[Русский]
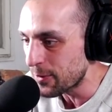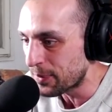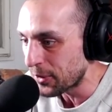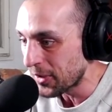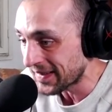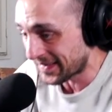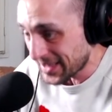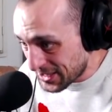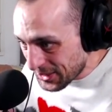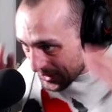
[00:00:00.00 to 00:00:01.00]
Просто
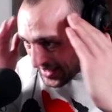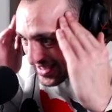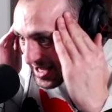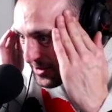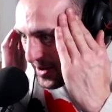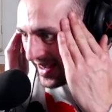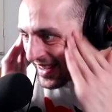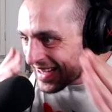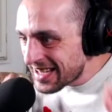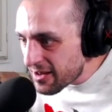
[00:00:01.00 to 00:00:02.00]
что это такое?
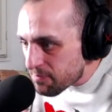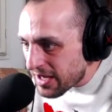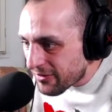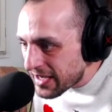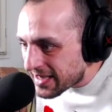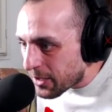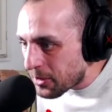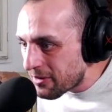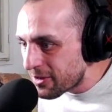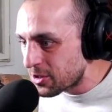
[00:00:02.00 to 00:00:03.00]
Я впервые
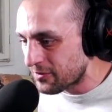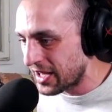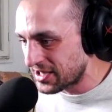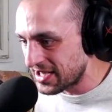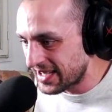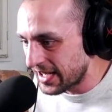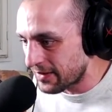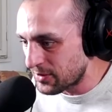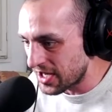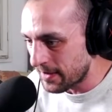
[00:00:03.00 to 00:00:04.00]
такое вижу в нашей игре
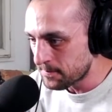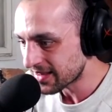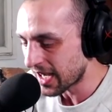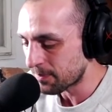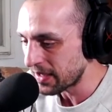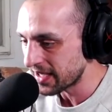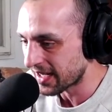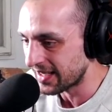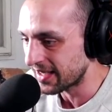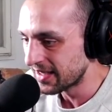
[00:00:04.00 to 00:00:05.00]
вообще. Так,
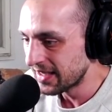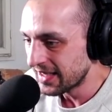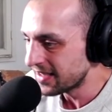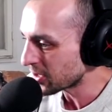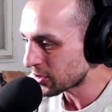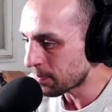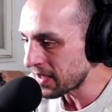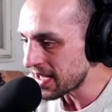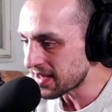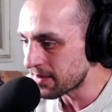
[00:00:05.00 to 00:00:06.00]
поехали. Я что-то
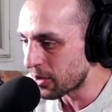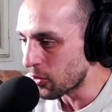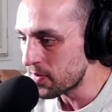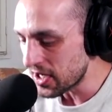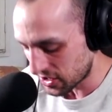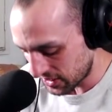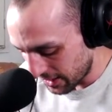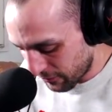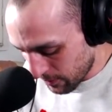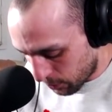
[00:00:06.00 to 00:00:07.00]
понять не могу. У меня сейчас
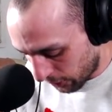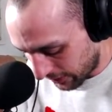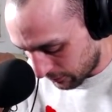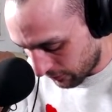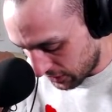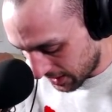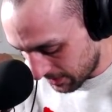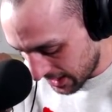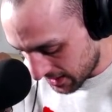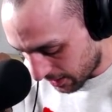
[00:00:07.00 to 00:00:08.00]
телефон просто в
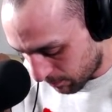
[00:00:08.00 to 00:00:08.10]
уведомлениях.